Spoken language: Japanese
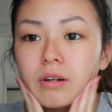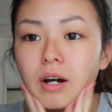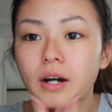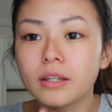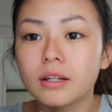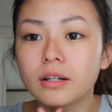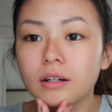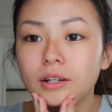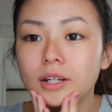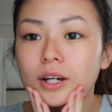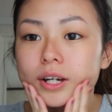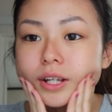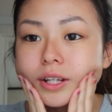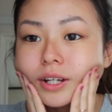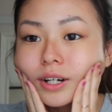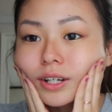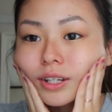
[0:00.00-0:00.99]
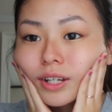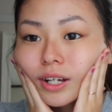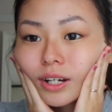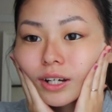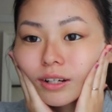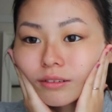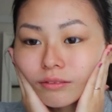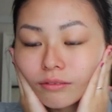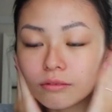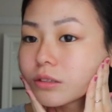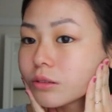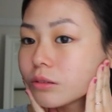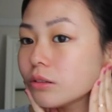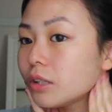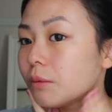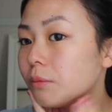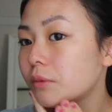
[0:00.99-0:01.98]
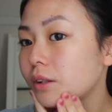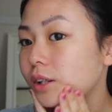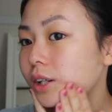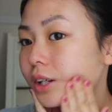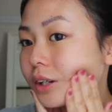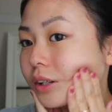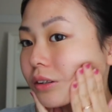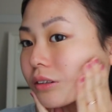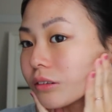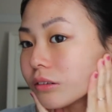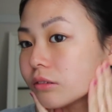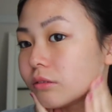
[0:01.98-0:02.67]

と肌が焼けたかなそうでもないかな